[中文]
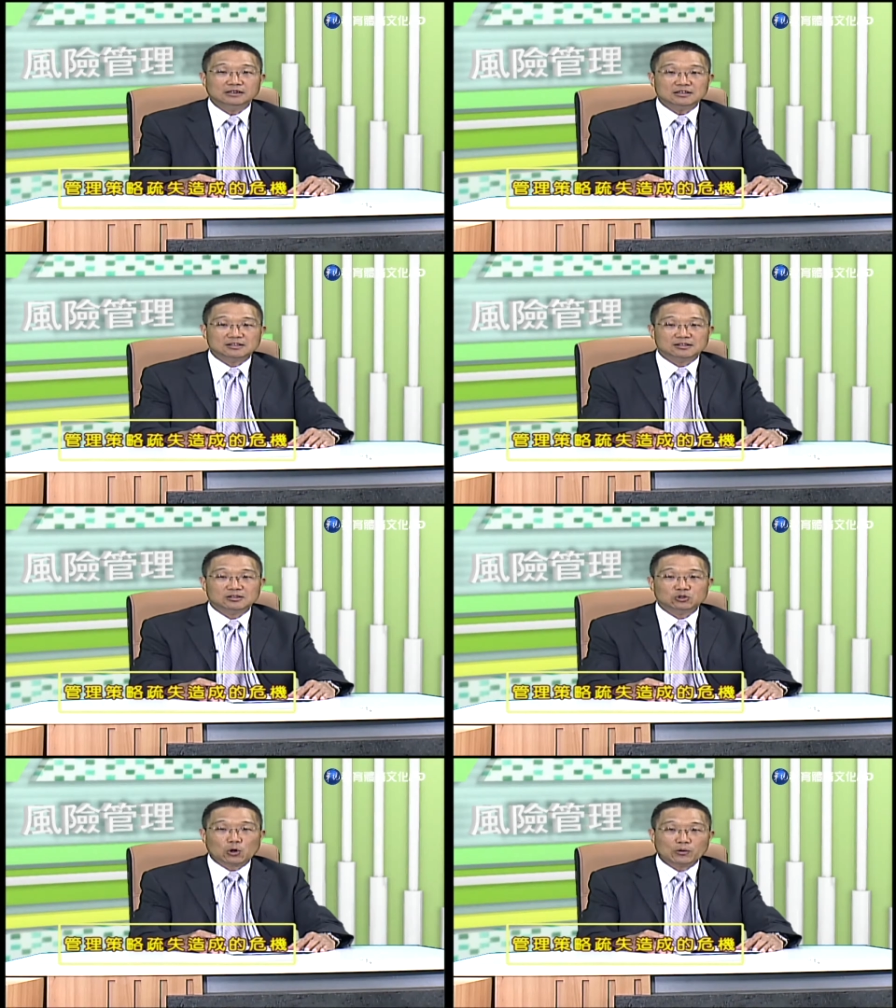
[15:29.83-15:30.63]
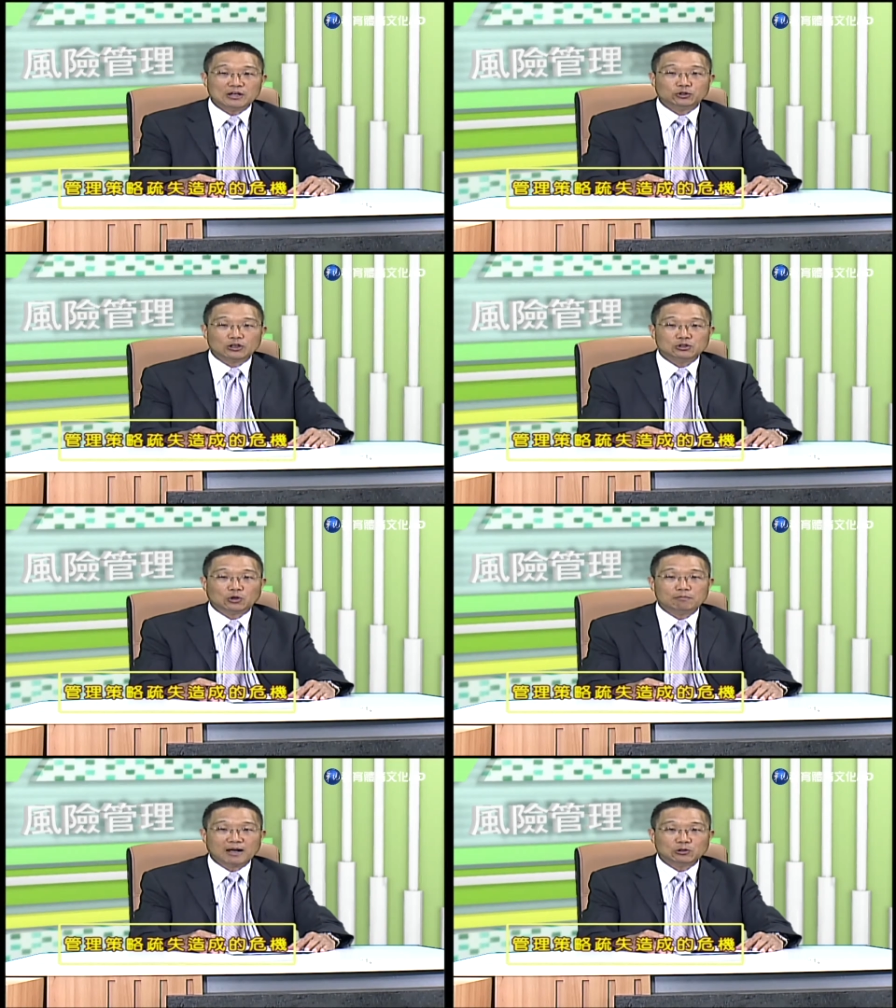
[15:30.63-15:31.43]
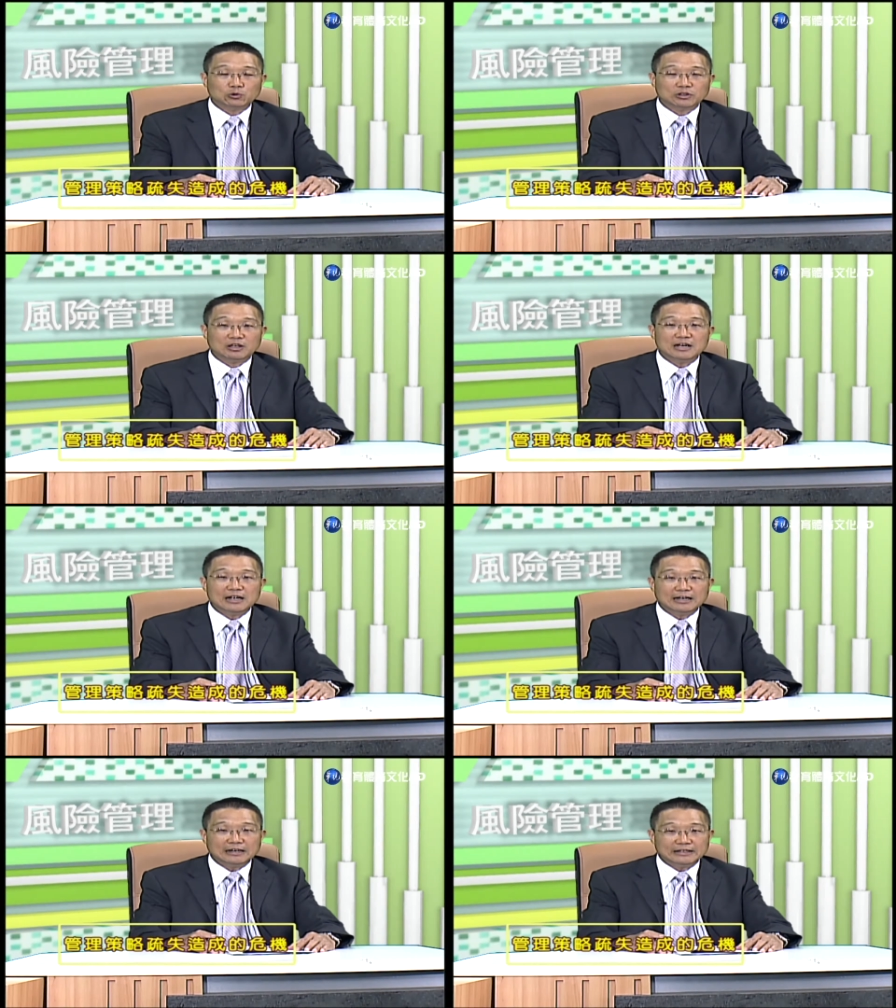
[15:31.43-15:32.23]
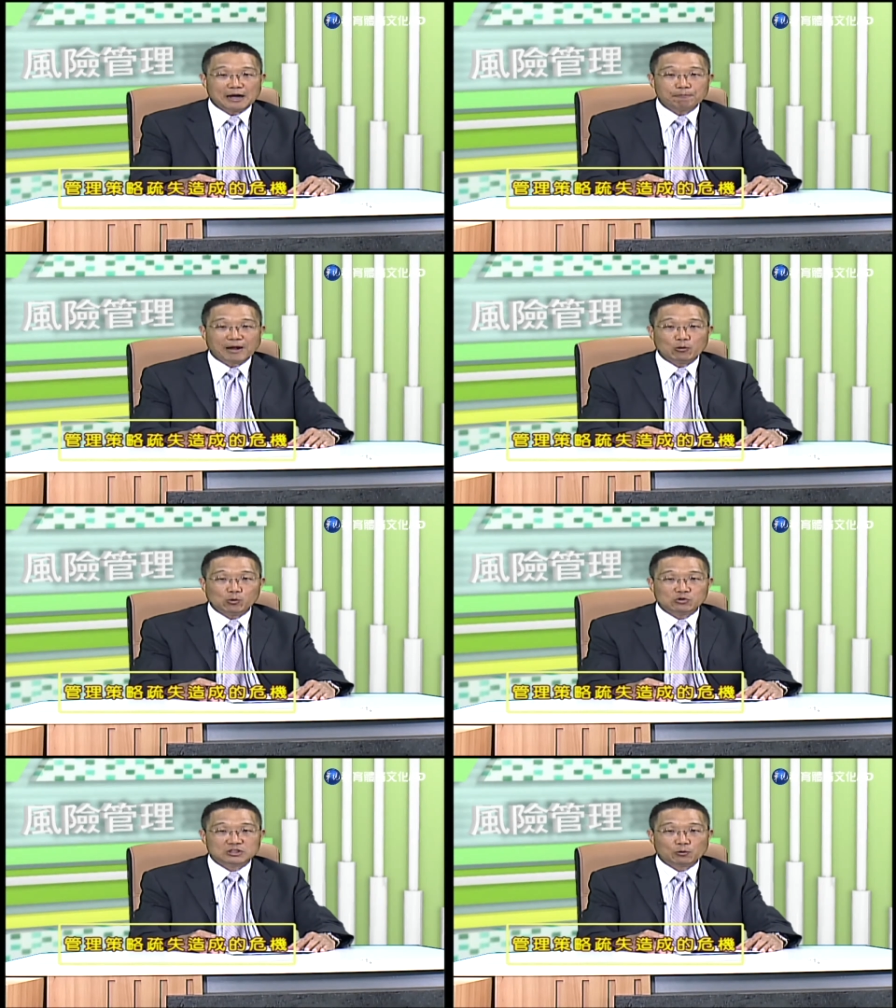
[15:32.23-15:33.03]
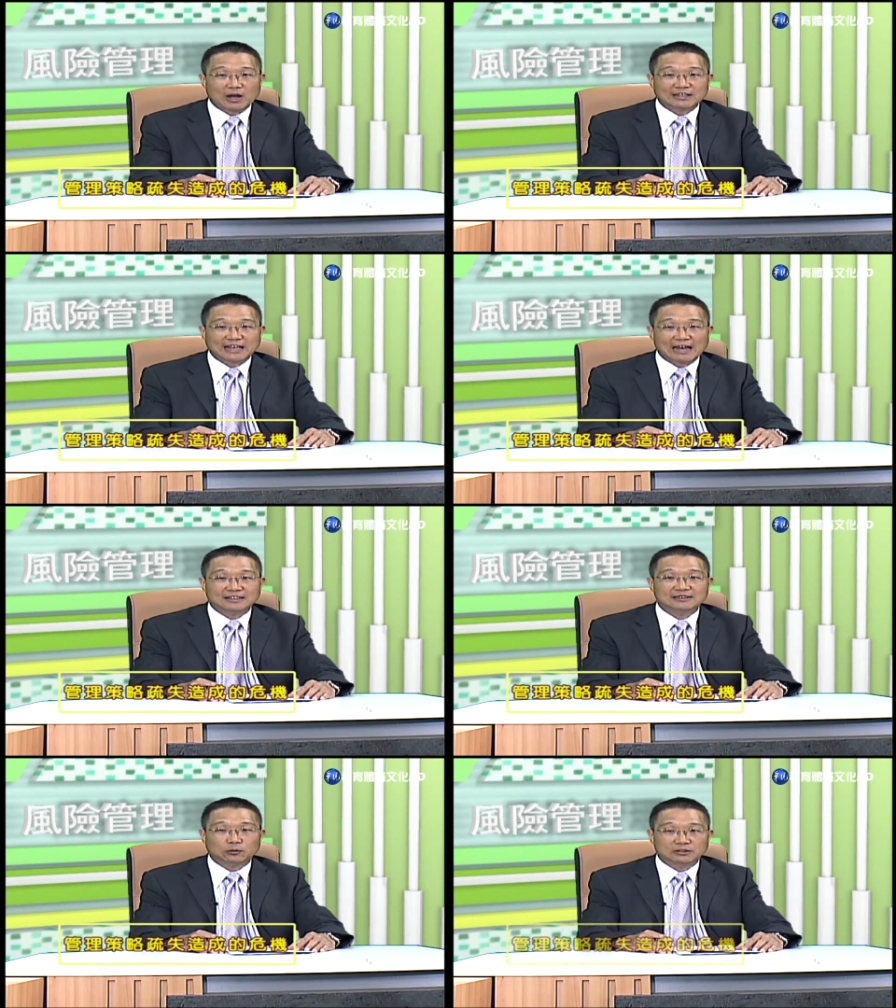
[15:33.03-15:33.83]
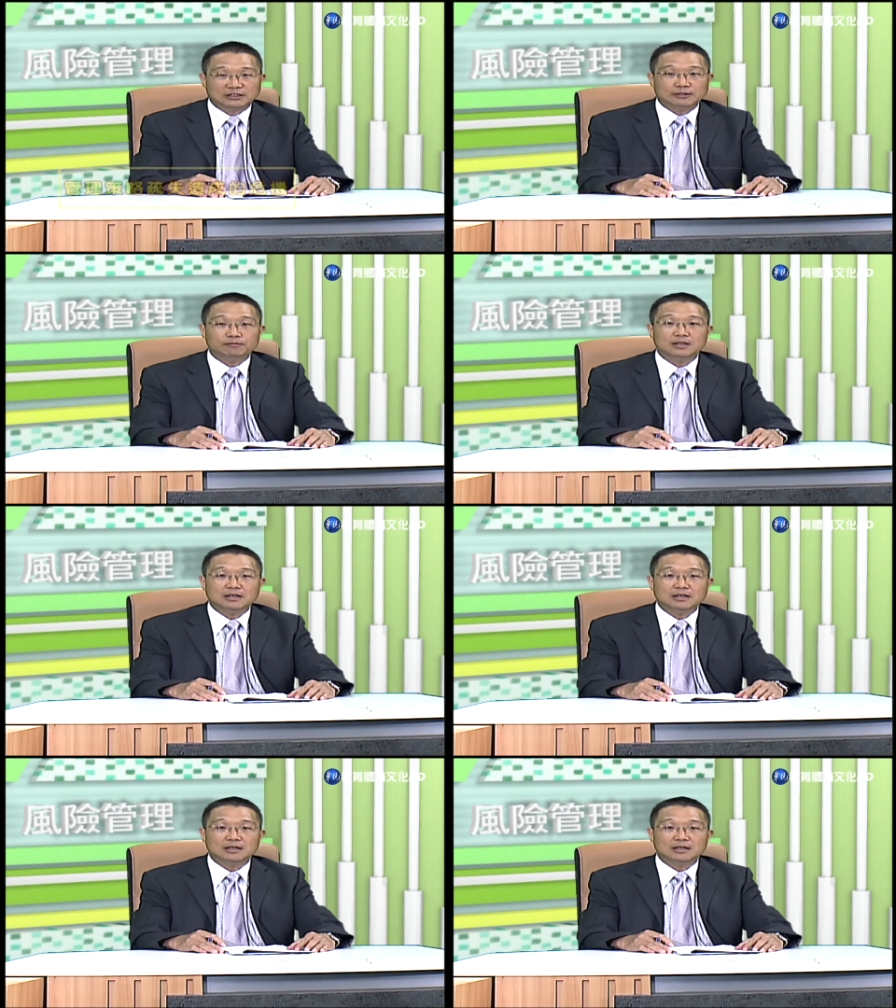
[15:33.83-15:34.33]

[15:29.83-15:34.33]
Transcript: 因此收回全球卖出的两百五十万台的手机，